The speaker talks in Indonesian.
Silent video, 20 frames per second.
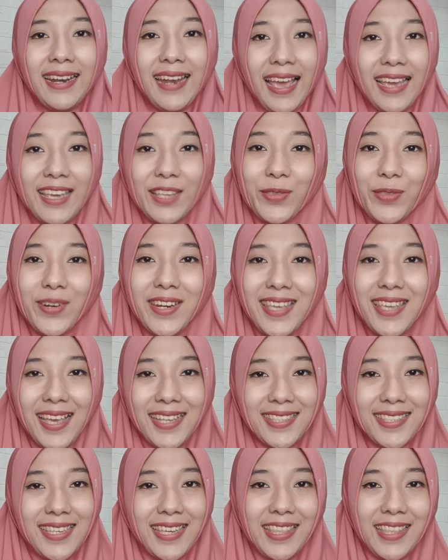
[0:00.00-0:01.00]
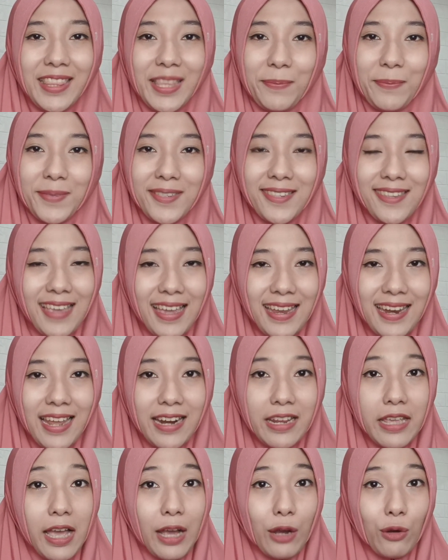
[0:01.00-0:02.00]
Nah, itu dia sih tipsnya
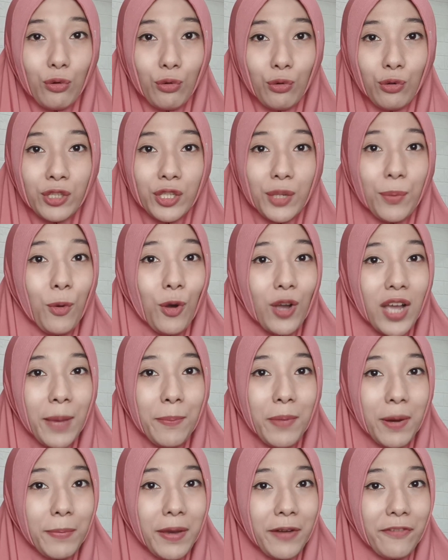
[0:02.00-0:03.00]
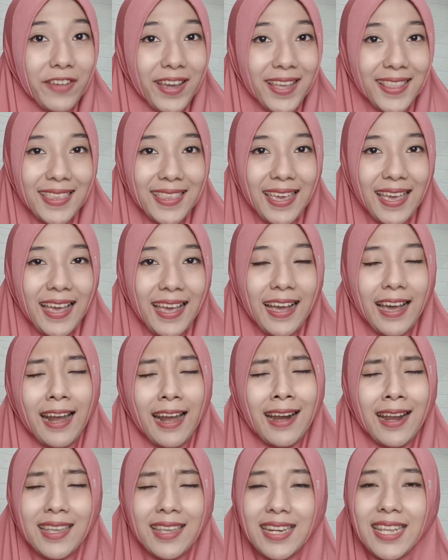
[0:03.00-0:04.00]
dari aku. Semoga bermanfaat ya,
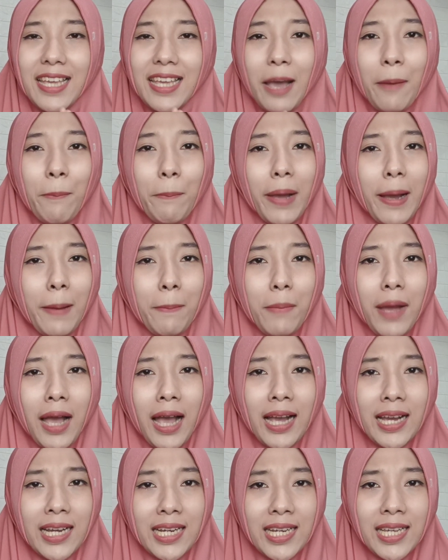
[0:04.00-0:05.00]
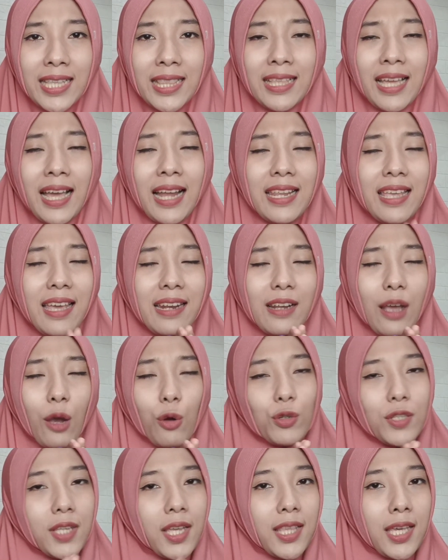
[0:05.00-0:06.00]
karena ini gampang banget. Kalian
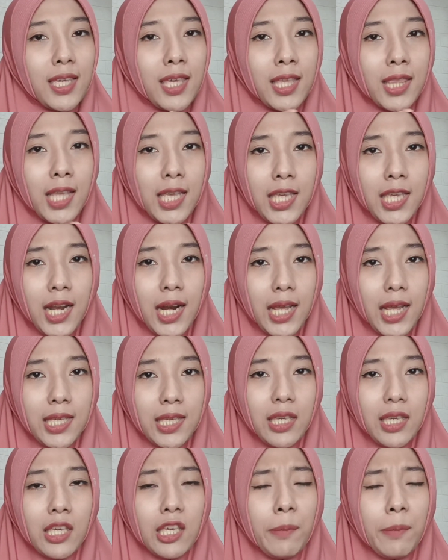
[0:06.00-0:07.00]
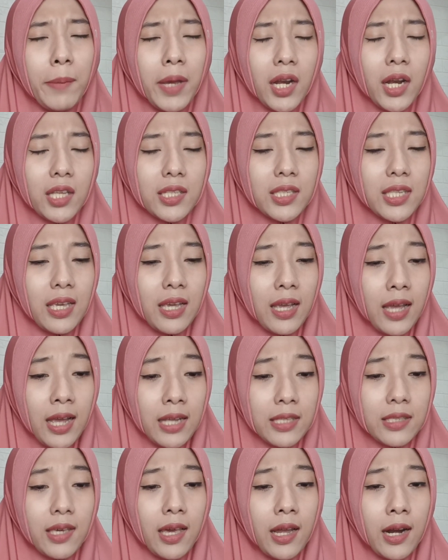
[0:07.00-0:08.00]
gak usah tanya-tanya lagi gimana sih
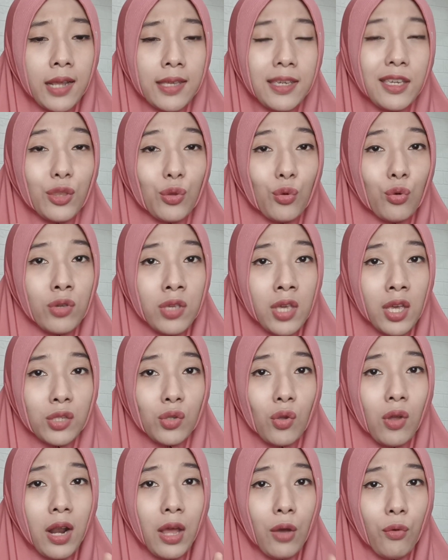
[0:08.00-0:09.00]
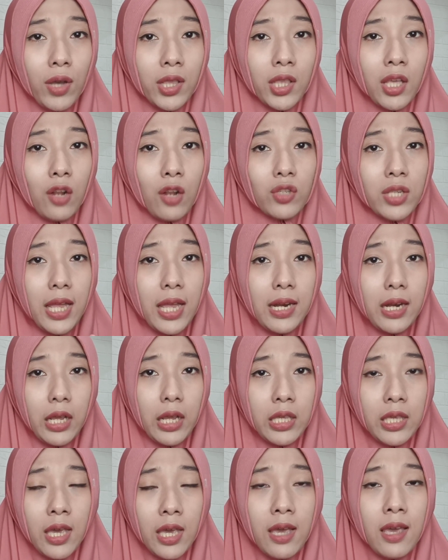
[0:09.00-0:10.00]
kak cara ngitungnya sholawat kalau
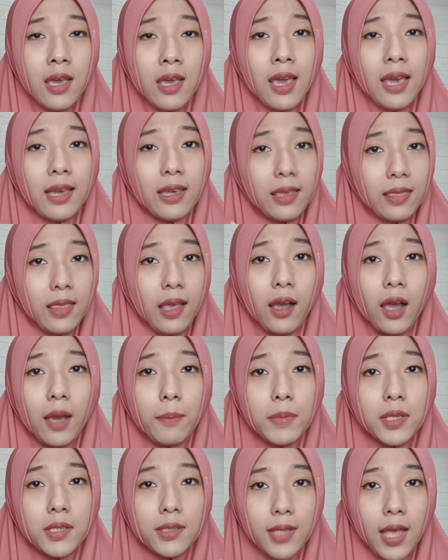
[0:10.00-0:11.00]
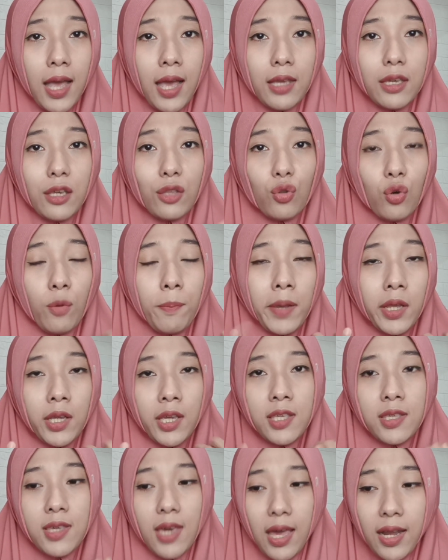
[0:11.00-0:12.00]
seandainya kita nggak bisa ngitung
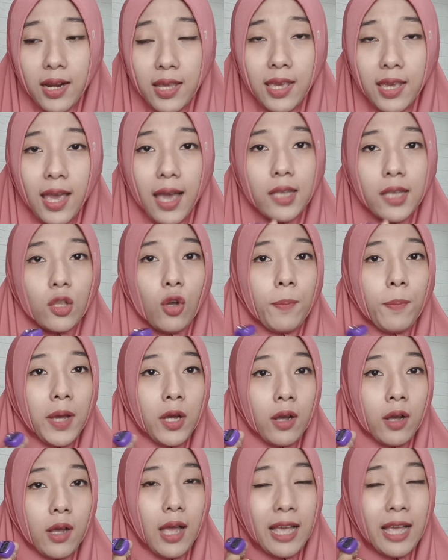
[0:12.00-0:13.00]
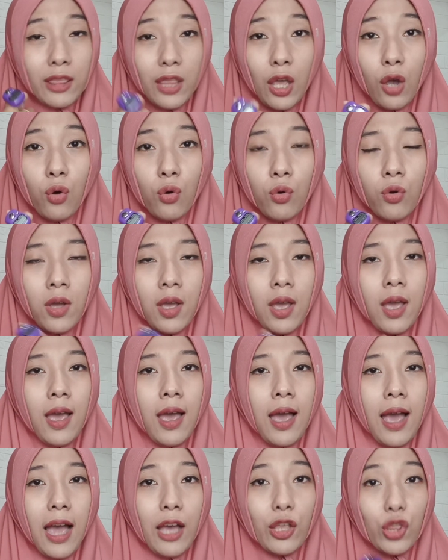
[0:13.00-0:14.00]
pakai jari atau atau
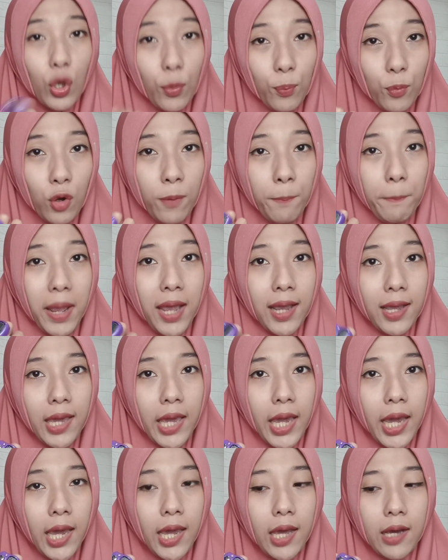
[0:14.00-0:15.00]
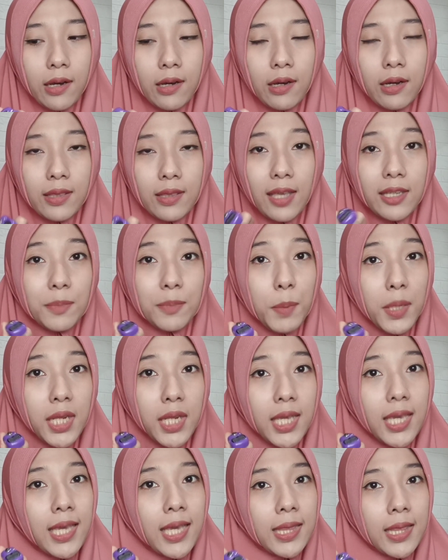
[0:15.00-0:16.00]
ataupun pakai uh, tasbih
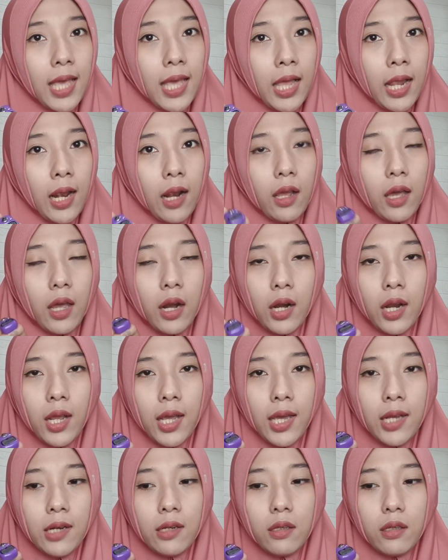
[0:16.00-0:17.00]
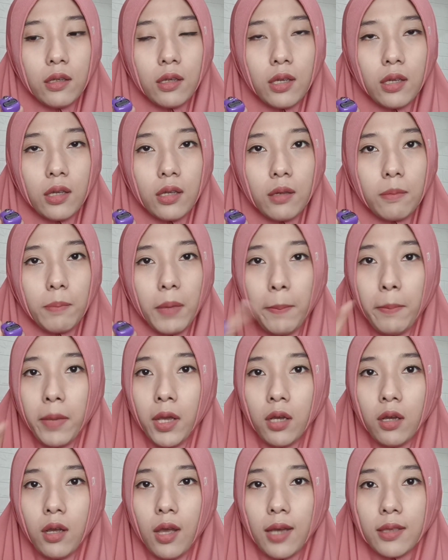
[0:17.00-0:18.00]
digital karena kan
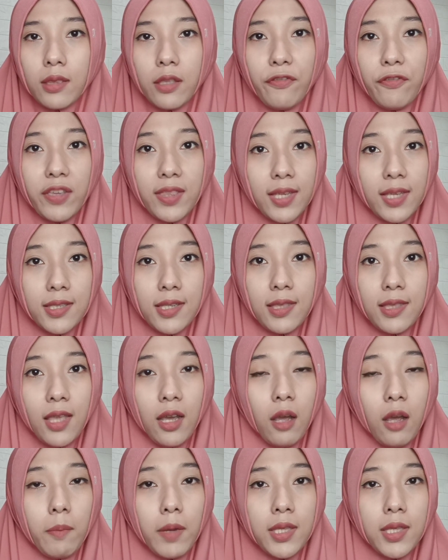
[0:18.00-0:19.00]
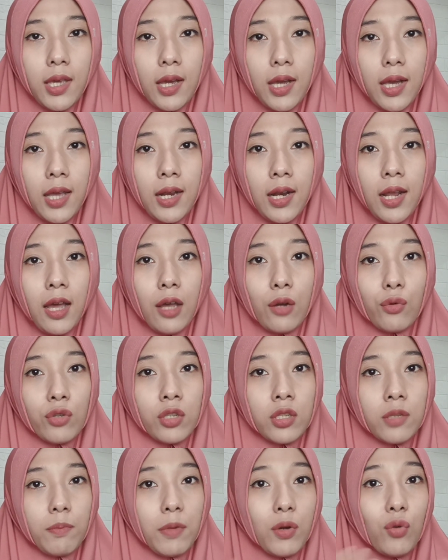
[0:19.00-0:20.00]
memang aktivitas kita kebanyakan
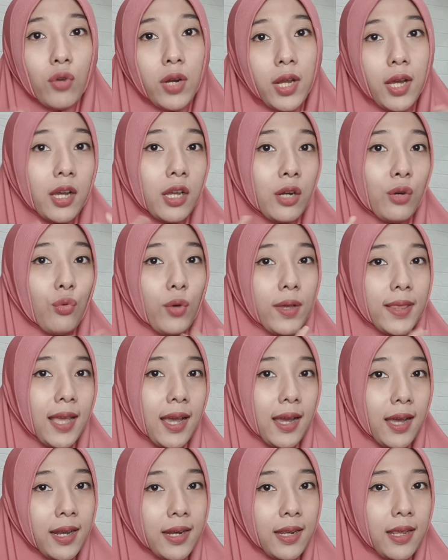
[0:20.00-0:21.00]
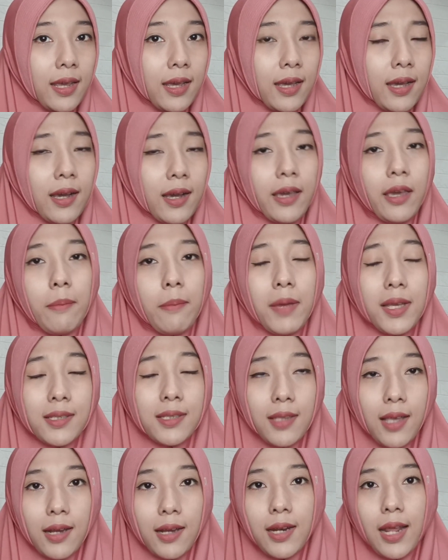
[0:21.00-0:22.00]
harus menggunakan dua tangan ya, kayak
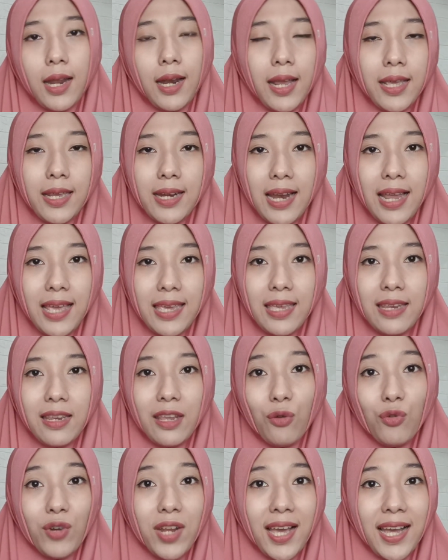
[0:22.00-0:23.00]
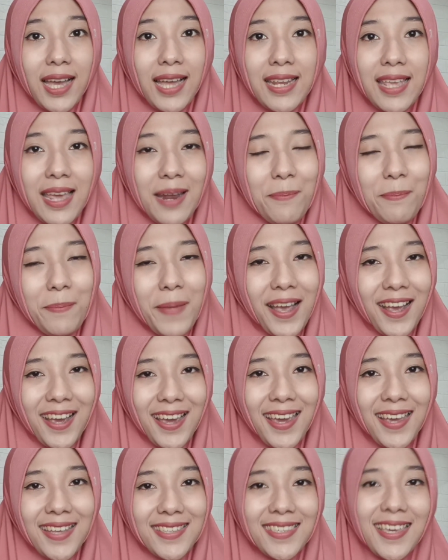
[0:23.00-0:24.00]
masak dan lain-lain. Ya udah kalian
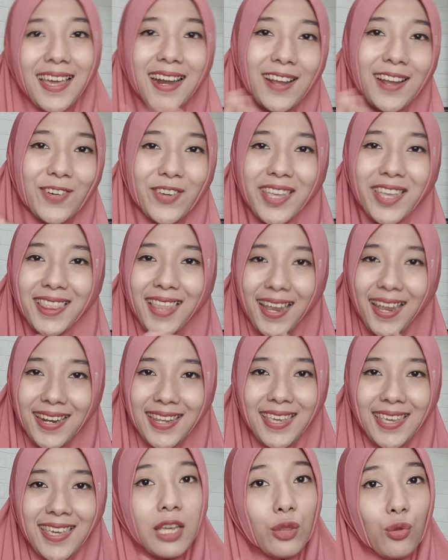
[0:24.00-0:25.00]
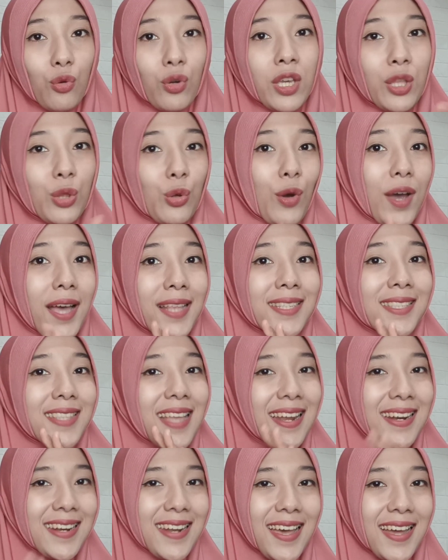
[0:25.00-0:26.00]
pakai cara caraku yang tadi, hitung-hitungan
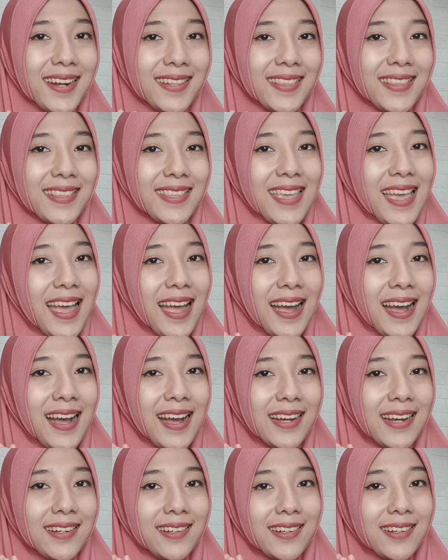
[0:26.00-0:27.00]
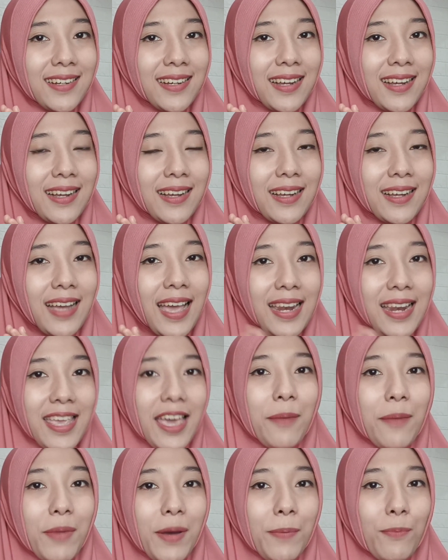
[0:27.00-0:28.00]
standar yang uh,
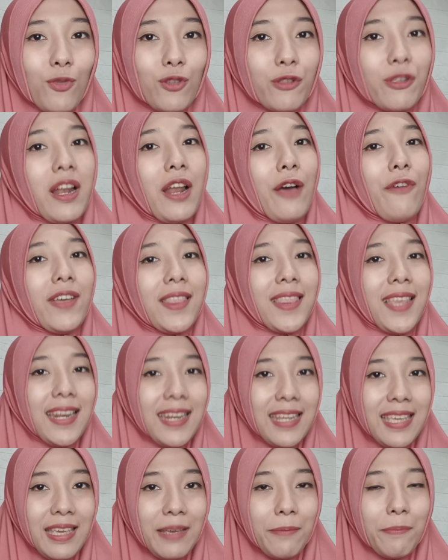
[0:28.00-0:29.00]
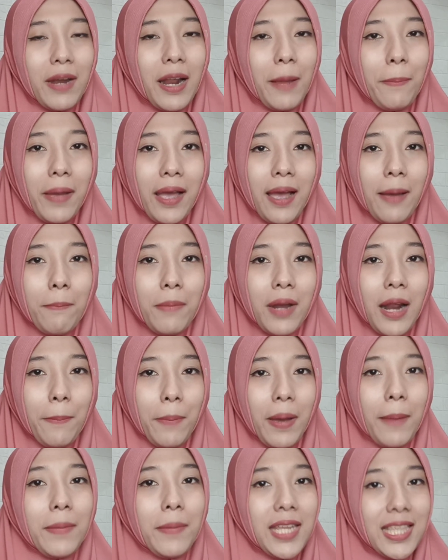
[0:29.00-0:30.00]
kalian mampu salawat tadi berapa
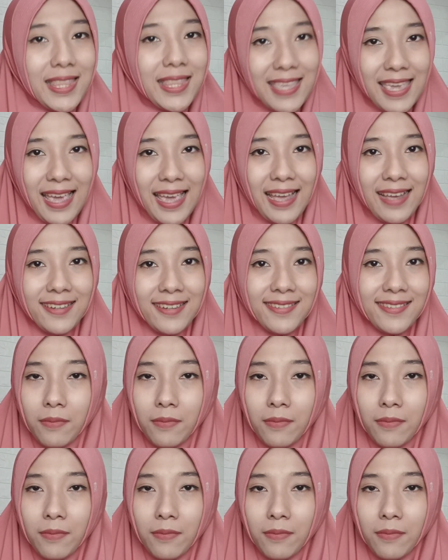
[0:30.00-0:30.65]
berapa menitnya.